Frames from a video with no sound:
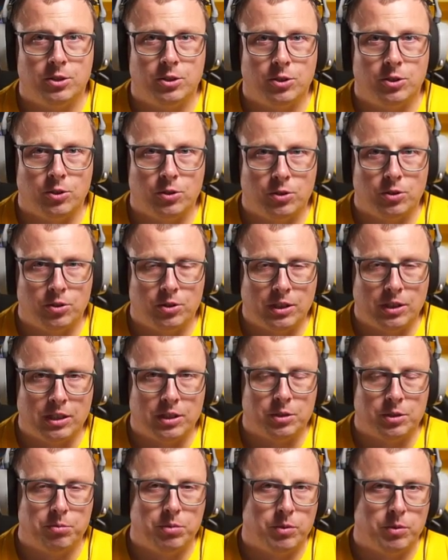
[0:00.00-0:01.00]
to
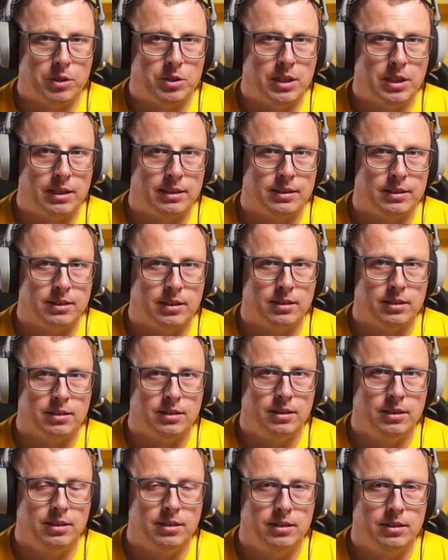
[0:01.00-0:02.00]
też była szansa.
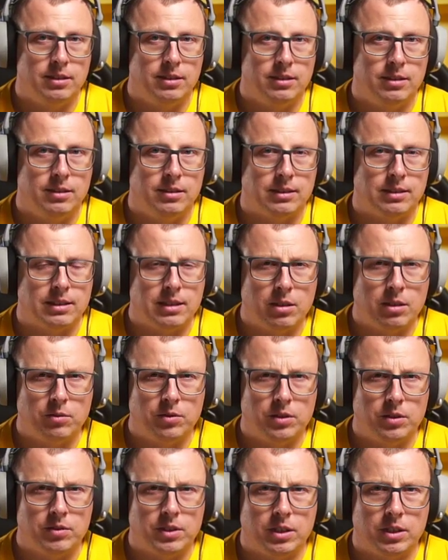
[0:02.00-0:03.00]
I
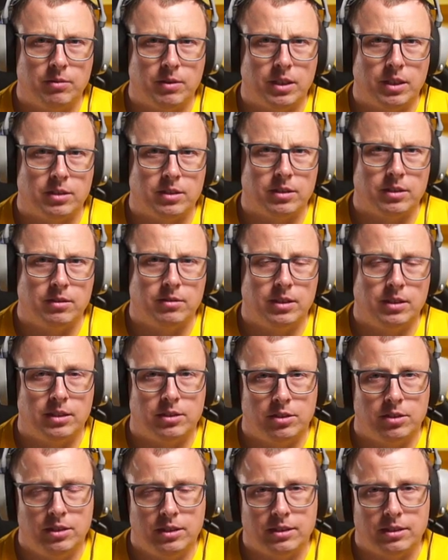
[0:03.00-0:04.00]
zastanów się w takim razie,
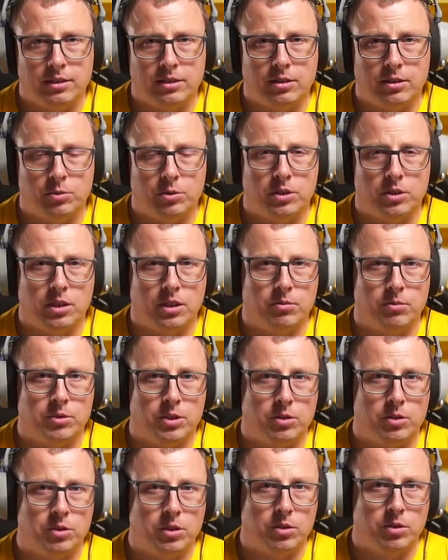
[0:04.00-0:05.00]
jeśli jesteś nauczycielem,
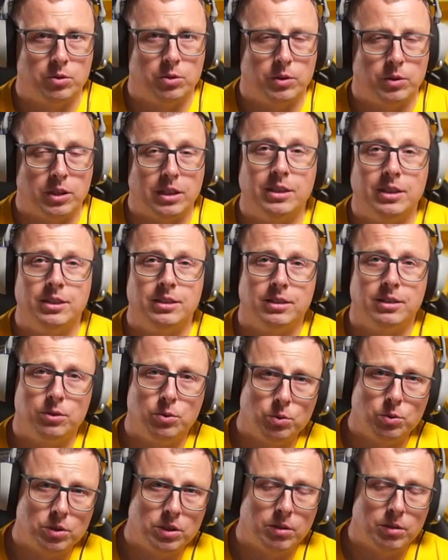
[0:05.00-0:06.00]
czego się nauczyłeś, a jeśli jesteś
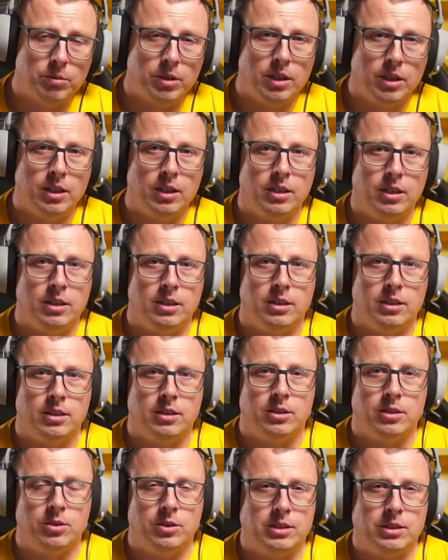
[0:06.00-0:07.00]
uczniem,
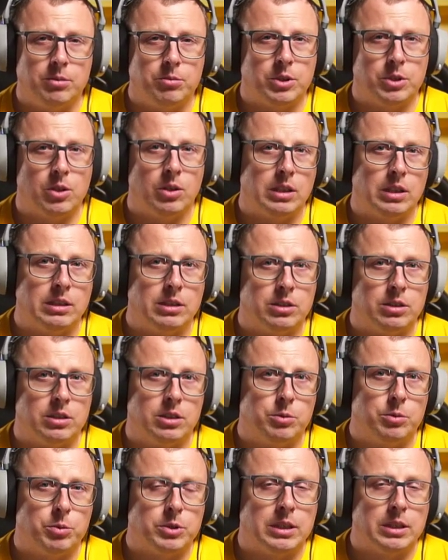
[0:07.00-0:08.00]
to jestem przekonany, że
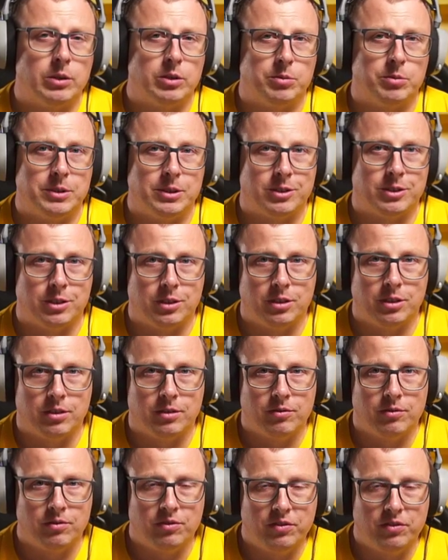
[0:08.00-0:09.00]
też poznałeś w międzyczasie
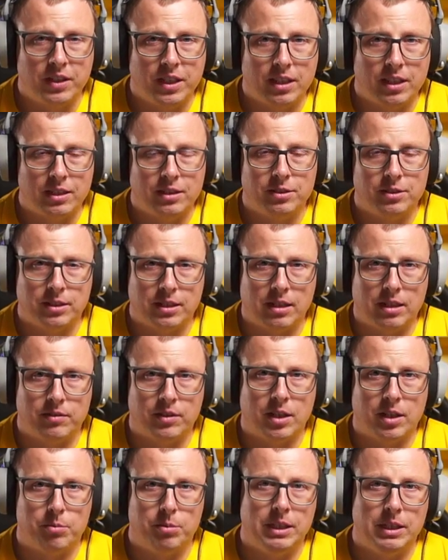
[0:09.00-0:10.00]
wiele
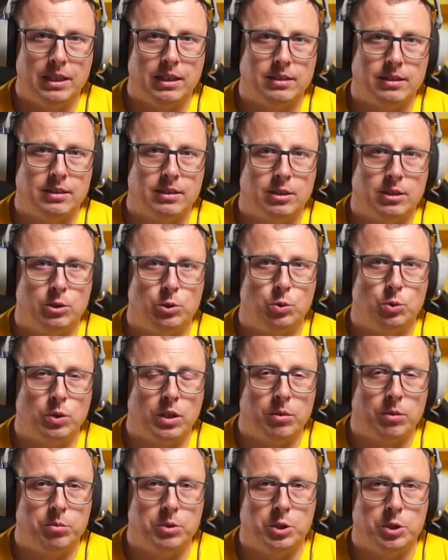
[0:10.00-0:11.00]
ciekawych aplikacji,
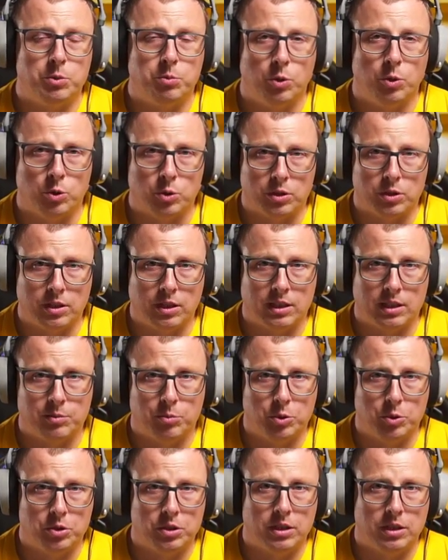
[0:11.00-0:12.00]
które być może, jak
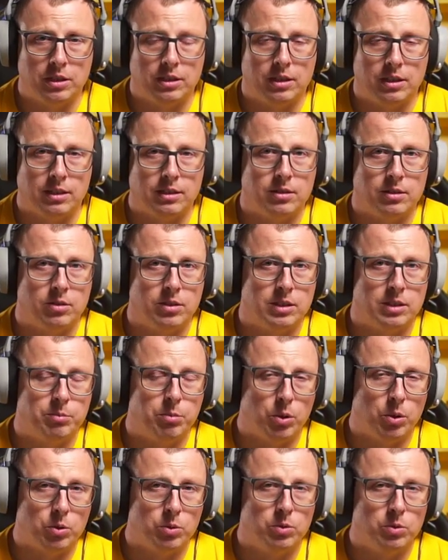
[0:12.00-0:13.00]
spojrzysz na nie teraz trochę z
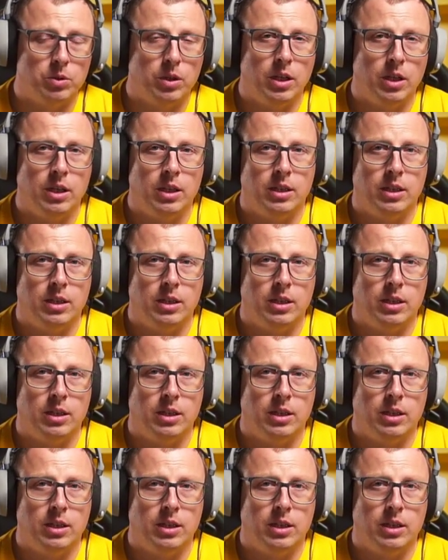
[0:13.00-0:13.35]
boku,